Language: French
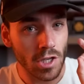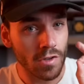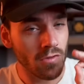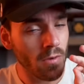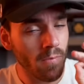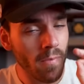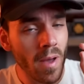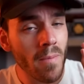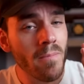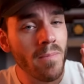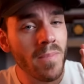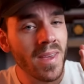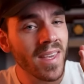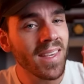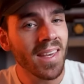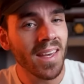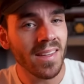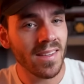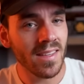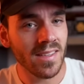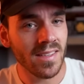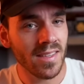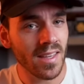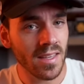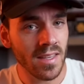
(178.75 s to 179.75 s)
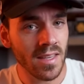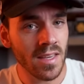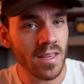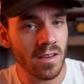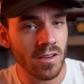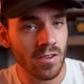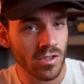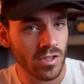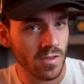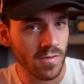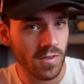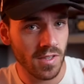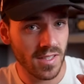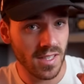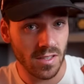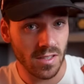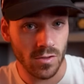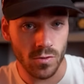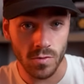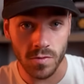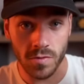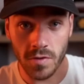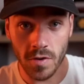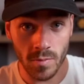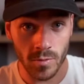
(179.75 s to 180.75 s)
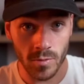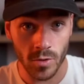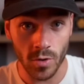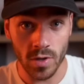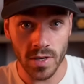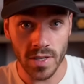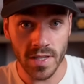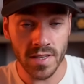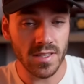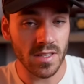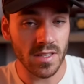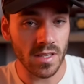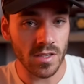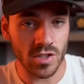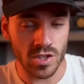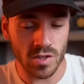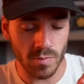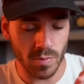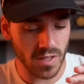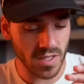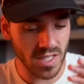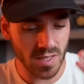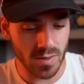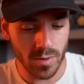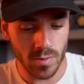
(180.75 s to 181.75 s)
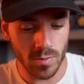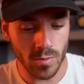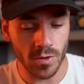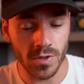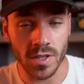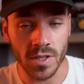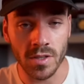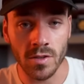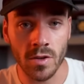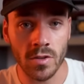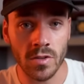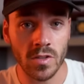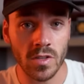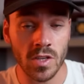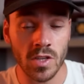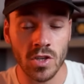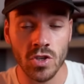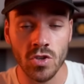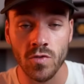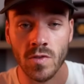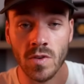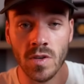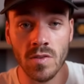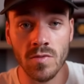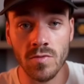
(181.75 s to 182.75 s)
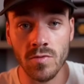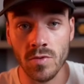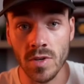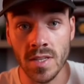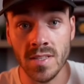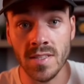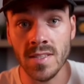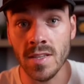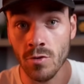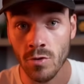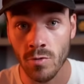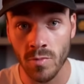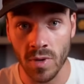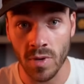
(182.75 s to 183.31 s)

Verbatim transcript: Je vais pas méga détailler, hein, j'ai fait ça sous forme de liste, hein, j'ai pris simplement des notes et je vais vous les